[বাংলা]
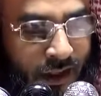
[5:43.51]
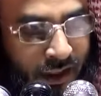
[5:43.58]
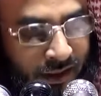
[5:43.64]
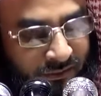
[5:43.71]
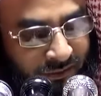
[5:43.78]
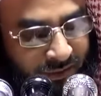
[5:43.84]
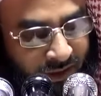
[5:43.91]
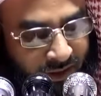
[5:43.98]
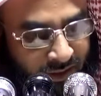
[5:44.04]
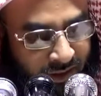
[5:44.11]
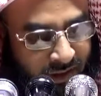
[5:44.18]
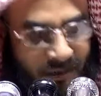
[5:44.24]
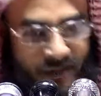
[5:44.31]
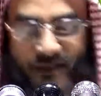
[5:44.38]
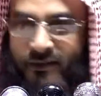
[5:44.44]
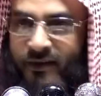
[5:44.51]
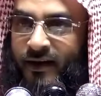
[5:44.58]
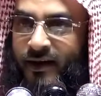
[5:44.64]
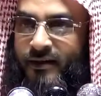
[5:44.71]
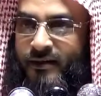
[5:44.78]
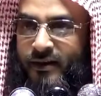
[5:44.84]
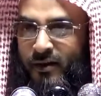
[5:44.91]
এই ফারাইজকে
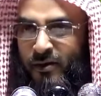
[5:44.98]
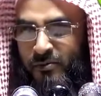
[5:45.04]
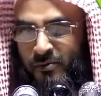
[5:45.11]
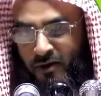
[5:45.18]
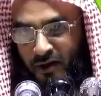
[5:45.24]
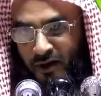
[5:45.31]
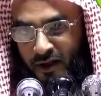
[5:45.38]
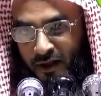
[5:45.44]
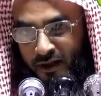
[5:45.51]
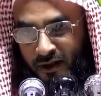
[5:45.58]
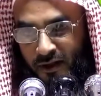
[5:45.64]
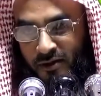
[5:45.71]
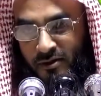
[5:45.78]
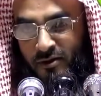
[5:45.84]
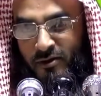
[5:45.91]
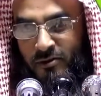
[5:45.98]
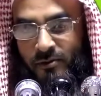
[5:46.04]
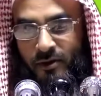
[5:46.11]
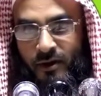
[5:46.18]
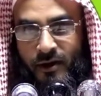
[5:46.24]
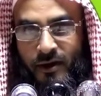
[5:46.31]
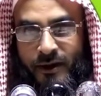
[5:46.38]
ফারাইজ কেন বলা হয় এই জন্য
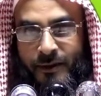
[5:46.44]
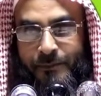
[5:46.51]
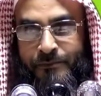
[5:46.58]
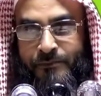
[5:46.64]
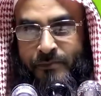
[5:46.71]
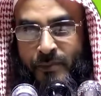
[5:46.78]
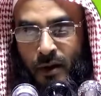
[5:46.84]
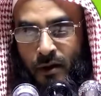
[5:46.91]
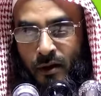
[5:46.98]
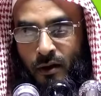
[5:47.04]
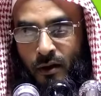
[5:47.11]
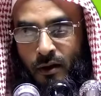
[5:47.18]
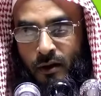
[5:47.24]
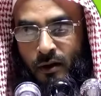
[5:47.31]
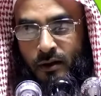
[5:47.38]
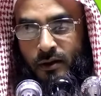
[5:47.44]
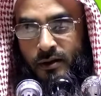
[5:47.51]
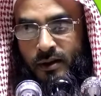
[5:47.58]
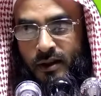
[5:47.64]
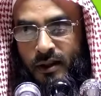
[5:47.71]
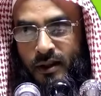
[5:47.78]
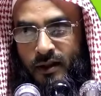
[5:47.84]
বলা হয়
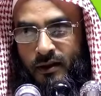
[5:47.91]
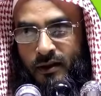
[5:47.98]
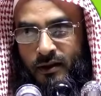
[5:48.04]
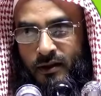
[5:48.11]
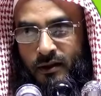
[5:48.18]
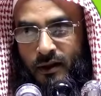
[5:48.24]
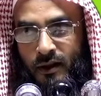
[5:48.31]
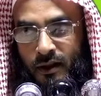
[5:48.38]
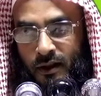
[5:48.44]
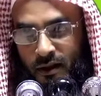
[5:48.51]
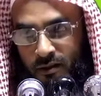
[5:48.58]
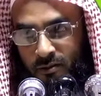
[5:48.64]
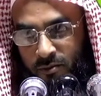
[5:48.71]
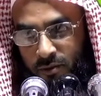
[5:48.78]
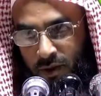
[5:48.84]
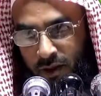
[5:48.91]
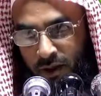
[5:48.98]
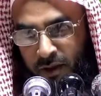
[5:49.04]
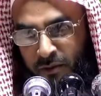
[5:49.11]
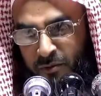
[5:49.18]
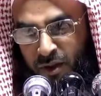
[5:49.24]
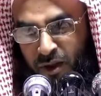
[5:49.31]
যে আল্লাহ রবুল
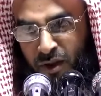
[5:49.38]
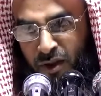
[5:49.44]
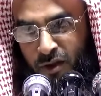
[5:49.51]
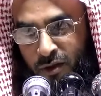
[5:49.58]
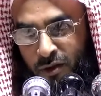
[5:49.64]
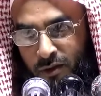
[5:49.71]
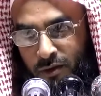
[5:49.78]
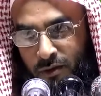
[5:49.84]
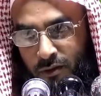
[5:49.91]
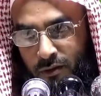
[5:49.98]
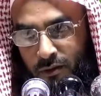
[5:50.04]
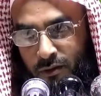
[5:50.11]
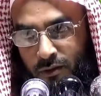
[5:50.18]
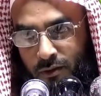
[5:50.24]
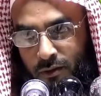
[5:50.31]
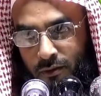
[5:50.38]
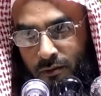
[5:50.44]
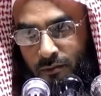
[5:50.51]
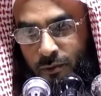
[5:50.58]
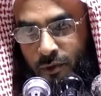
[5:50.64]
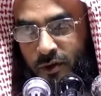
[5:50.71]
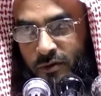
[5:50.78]
আলমিন
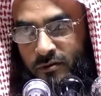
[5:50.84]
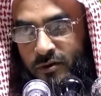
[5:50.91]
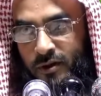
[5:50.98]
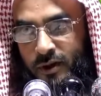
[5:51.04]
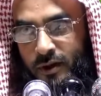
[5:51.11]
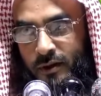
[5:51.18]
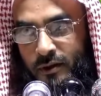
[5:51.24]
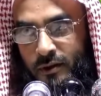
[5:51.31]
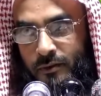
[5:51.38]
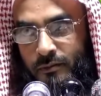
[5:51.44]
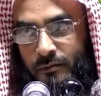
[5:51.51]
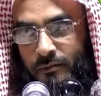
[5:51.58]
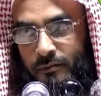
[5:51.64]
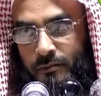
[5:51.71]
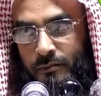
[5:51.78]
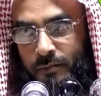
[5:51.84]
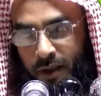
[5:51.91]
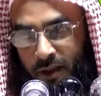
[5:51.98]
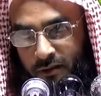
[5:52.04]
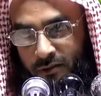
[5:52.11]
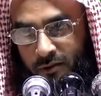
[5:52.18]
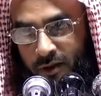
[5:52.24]
প্রত্যেক
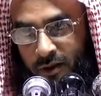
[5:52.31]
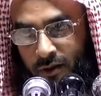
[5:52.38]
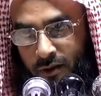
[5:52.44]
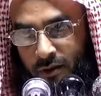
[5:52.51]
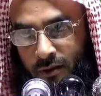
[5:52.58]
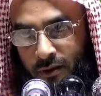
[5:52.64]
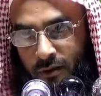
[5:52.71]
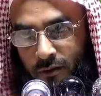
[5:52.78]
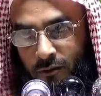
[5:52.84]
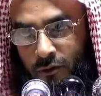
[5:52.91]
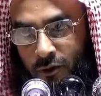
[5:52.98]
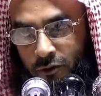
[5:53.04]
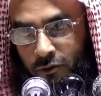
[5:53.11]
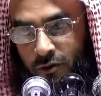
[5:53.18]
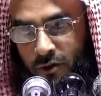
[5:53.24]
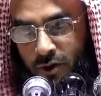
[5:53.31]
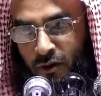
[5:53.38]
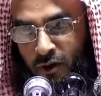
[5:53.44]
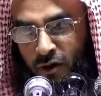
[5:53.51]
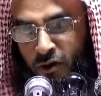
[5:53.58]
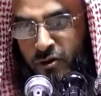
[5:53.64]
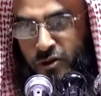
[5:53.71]
ব্যক্তির কতটা
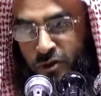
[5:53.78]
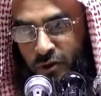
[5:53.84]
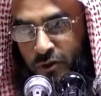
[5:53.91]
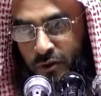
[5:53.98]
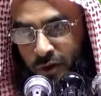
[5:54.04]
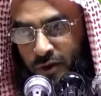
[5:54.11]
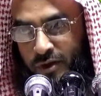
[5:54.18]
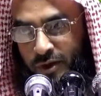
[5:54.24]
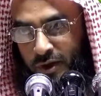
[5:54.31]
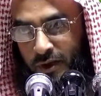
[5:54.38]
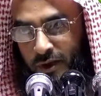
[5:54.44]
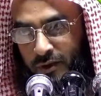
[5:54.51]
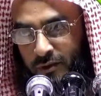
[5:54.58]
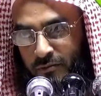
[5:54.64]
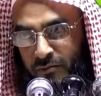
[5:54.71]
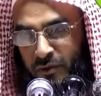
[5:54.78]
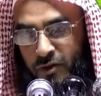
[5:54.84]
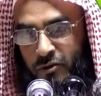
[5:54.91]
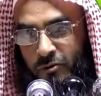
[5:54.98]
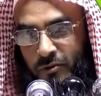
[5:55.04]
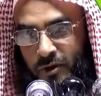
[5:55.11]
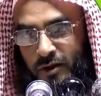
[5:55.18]
অংশ রয়েছে
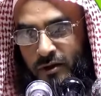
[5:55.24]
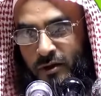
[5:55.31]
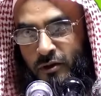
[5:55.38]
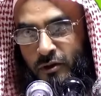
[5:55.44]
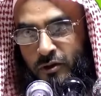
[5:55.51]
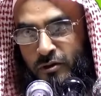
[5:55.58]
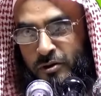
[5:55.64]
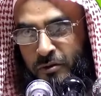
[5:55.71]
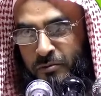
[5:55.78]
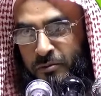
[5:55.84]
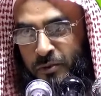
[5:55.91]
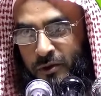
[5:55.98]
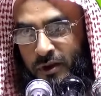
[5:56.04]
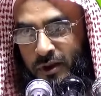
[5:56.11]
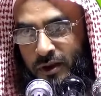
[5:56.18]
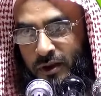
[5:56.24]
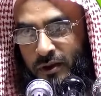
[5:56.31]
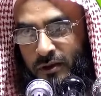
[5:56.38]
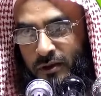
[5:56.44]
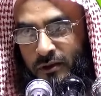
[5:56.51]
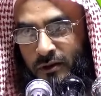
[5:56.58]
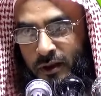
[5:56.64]
মৃত ব্যক্তির ধন সম্পদে
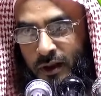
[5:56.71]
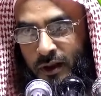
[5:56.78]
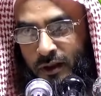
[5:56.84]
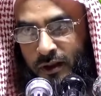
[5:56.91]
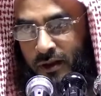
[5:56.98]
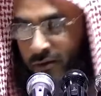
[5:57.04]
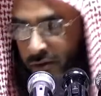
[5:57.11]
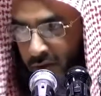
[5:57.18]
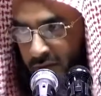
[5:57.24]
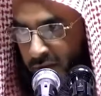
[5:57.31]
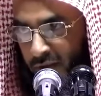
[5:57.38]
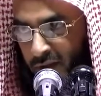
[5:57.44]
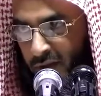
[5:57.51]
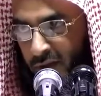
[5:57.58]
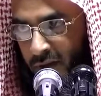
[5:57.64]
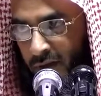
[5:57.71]
তা কি করেছেন